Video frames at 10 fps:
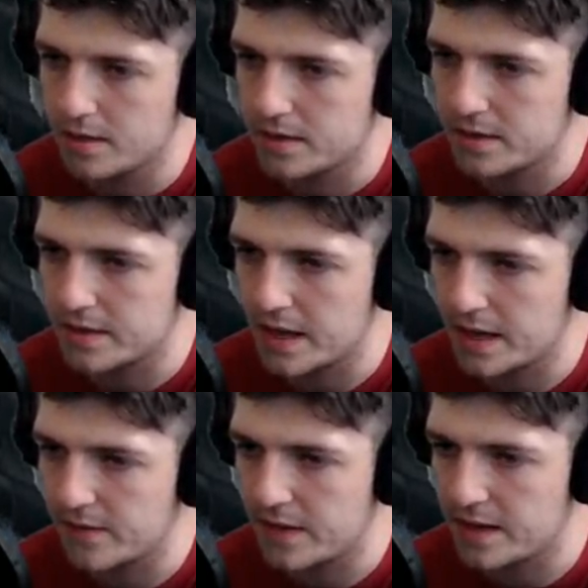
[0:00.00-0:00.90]
Tak
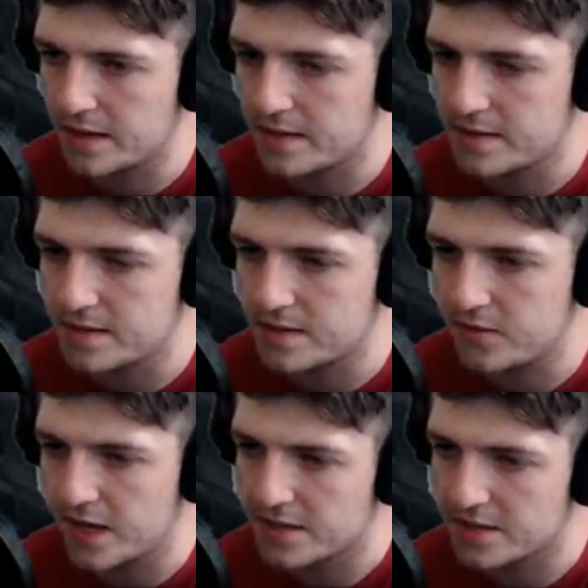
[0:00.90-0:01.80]
więc,
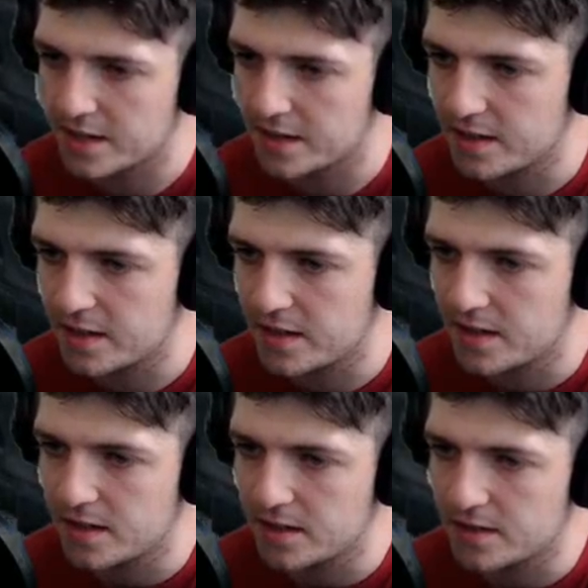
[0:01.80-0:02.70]
wiecie.
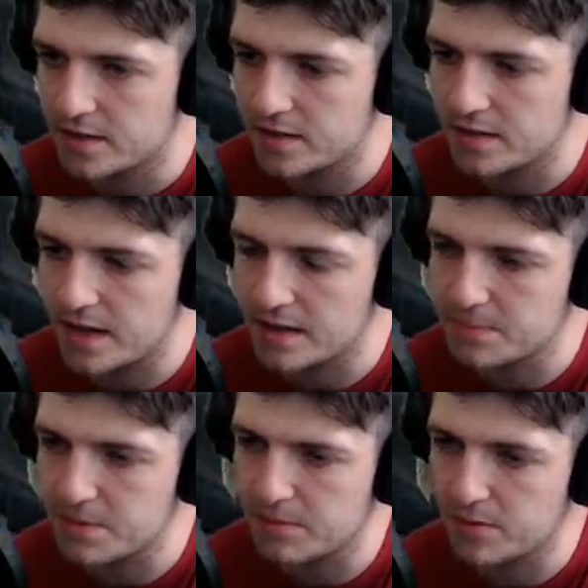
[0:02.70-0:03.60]
Teraz
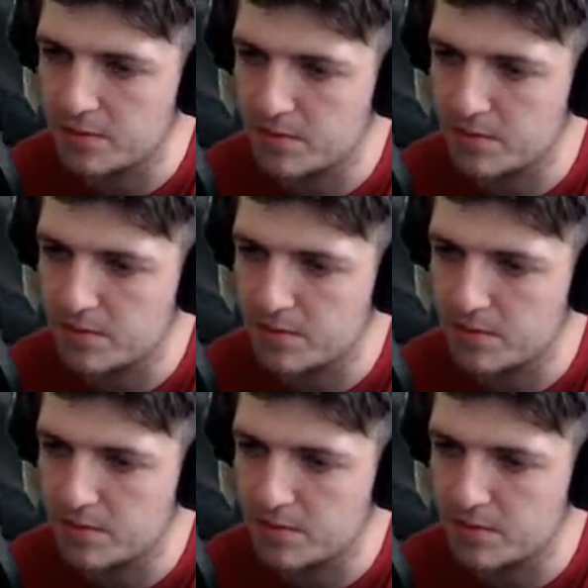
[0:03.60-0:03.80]
mo